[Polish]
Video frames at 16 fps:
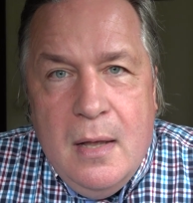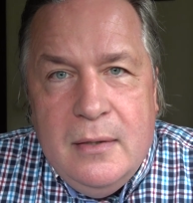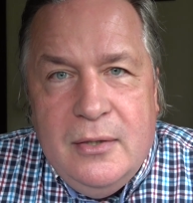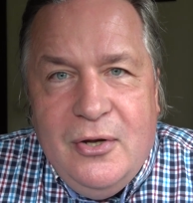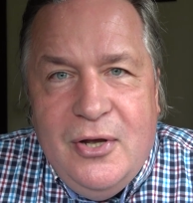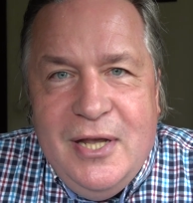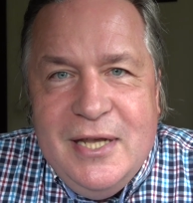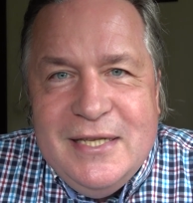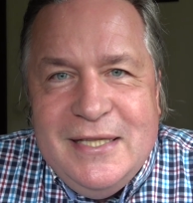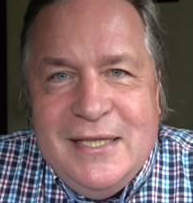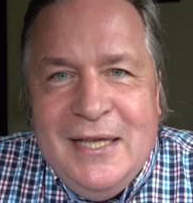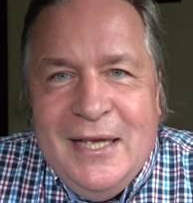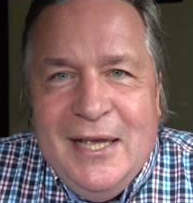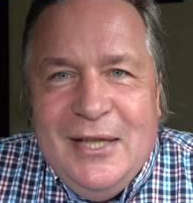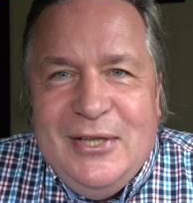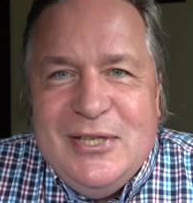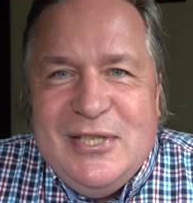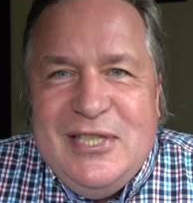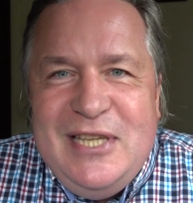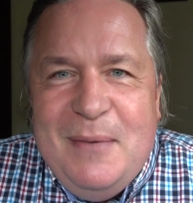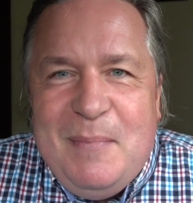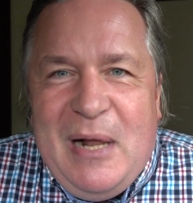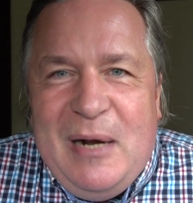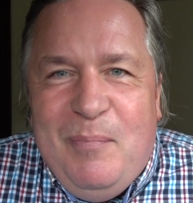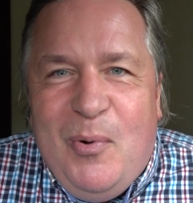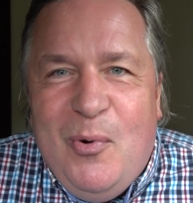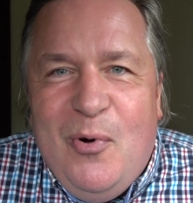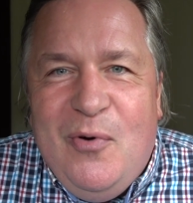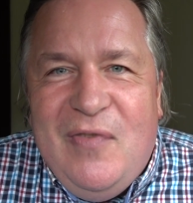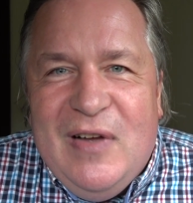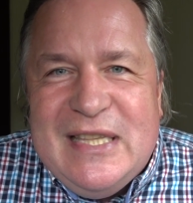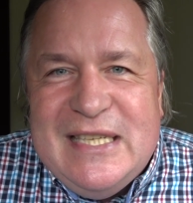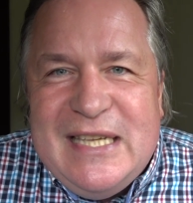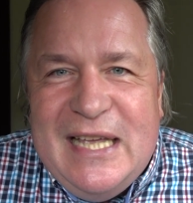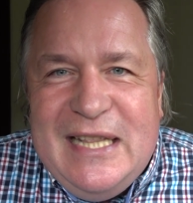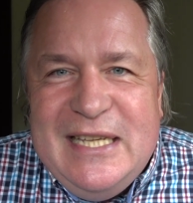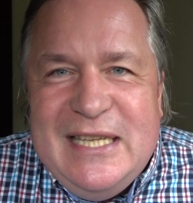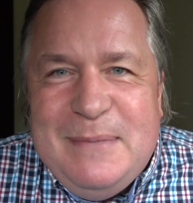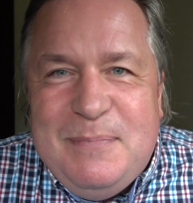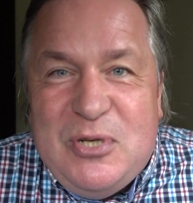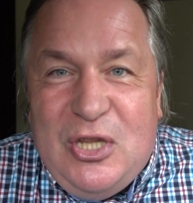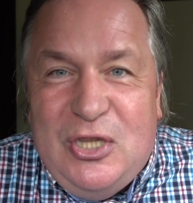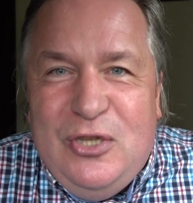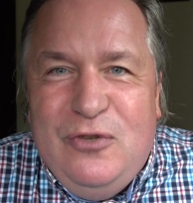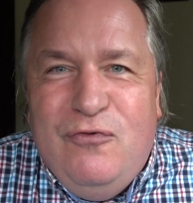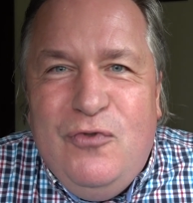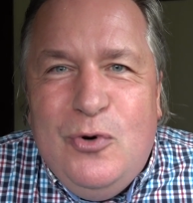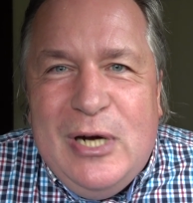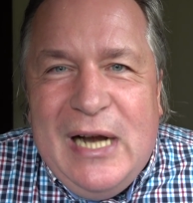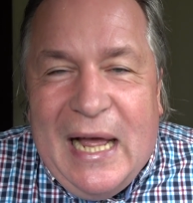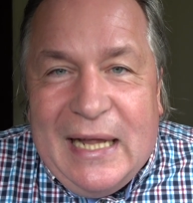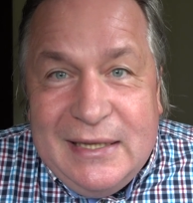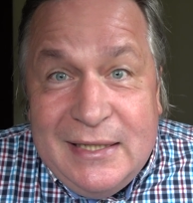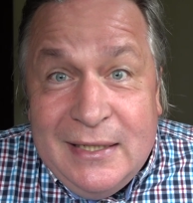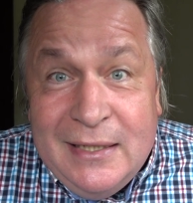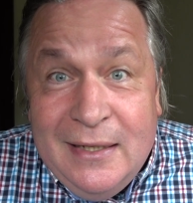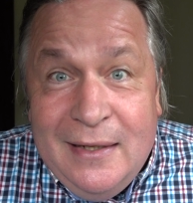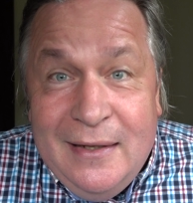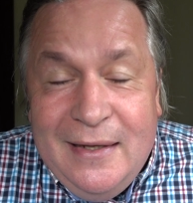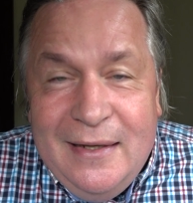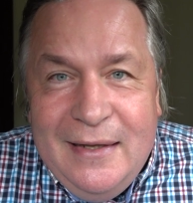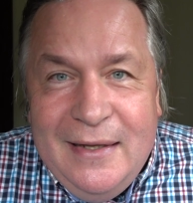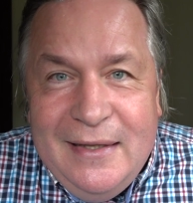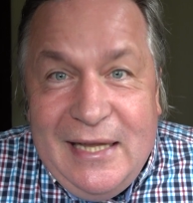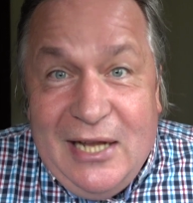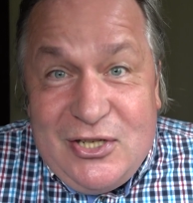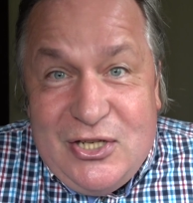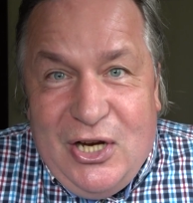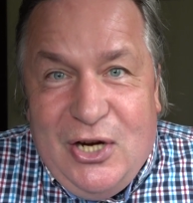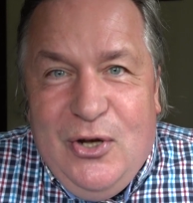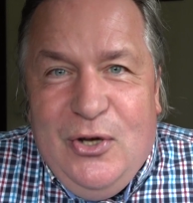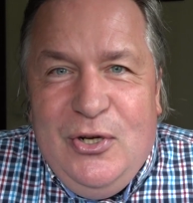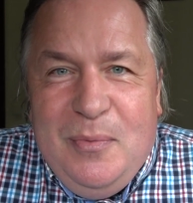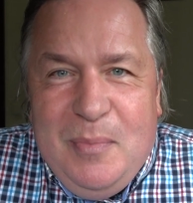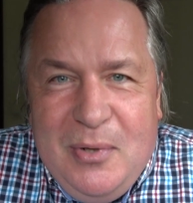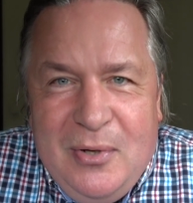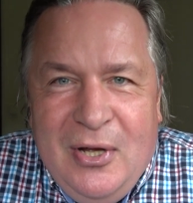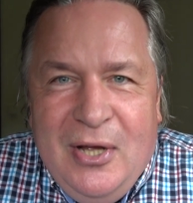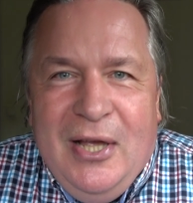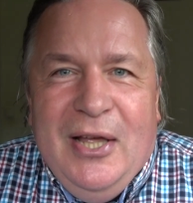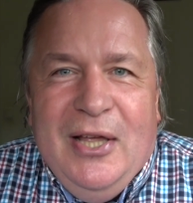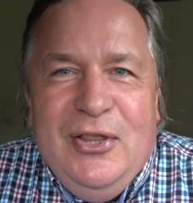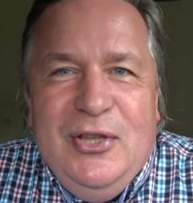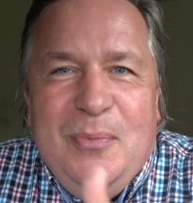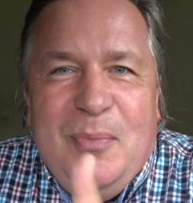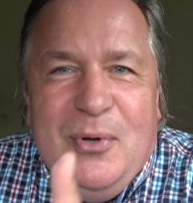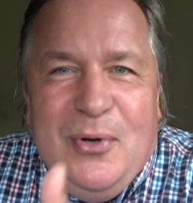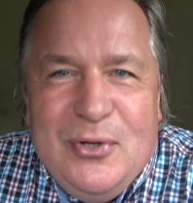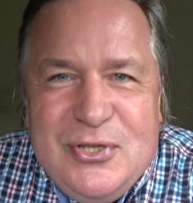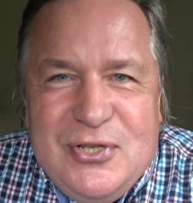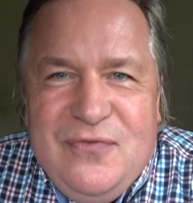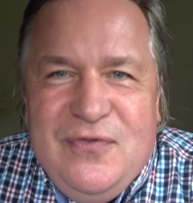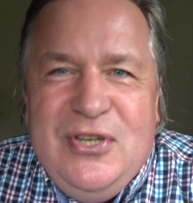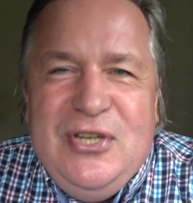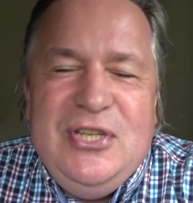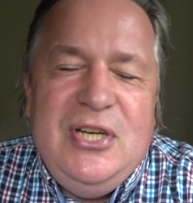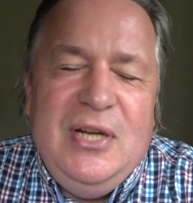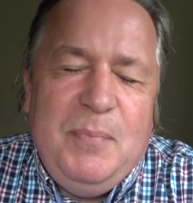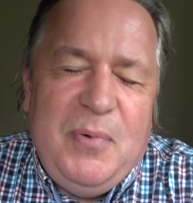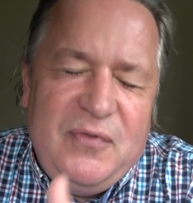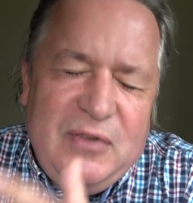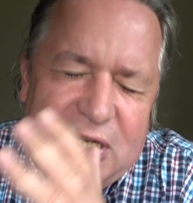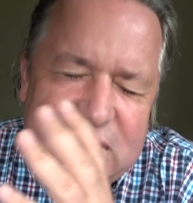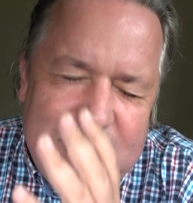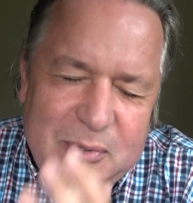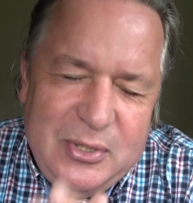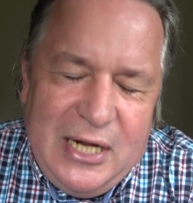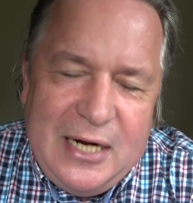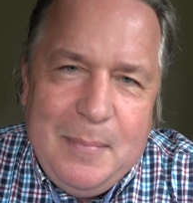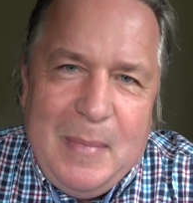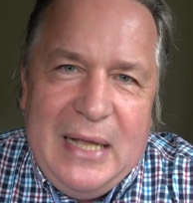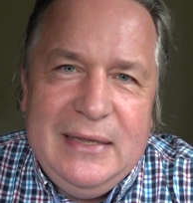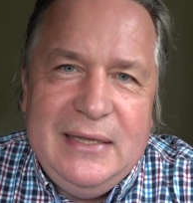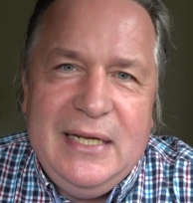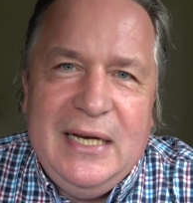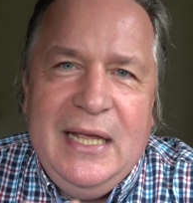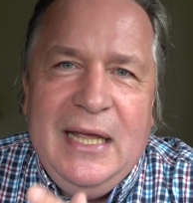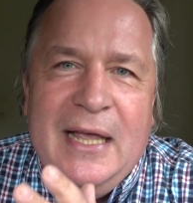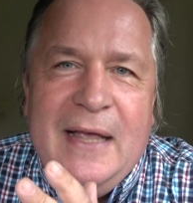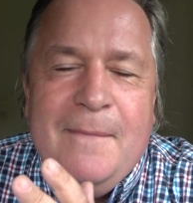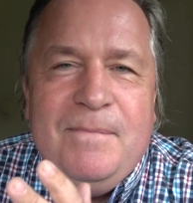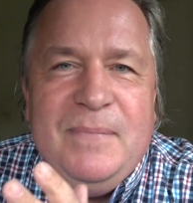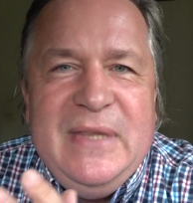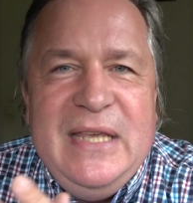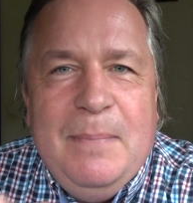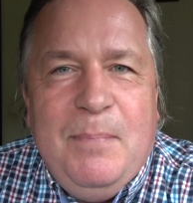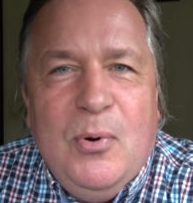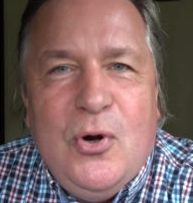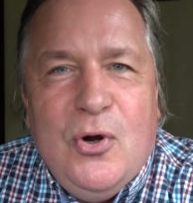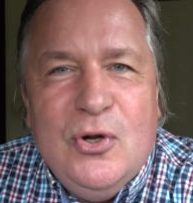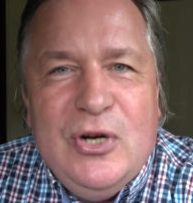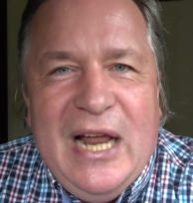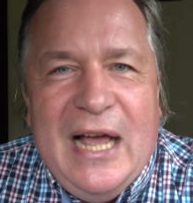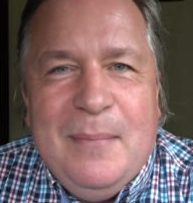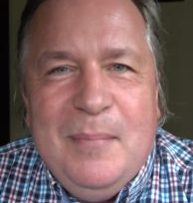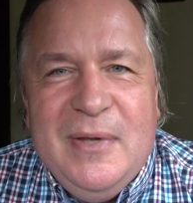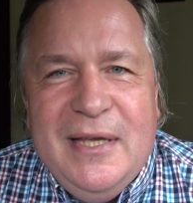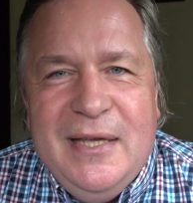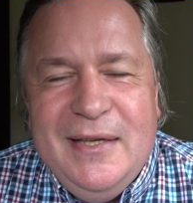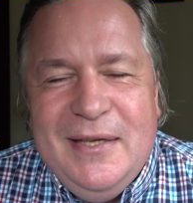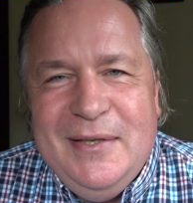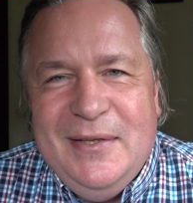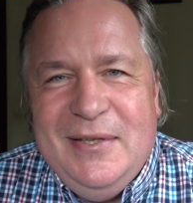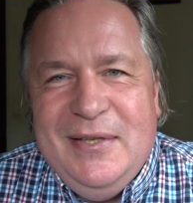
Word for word: To jest, to jest niemal połowa ceny sprzed dwóch lat. Dlaczego? No bo, no bo oczywiście, powtarzam to jak mantrę, nie pokonamy y,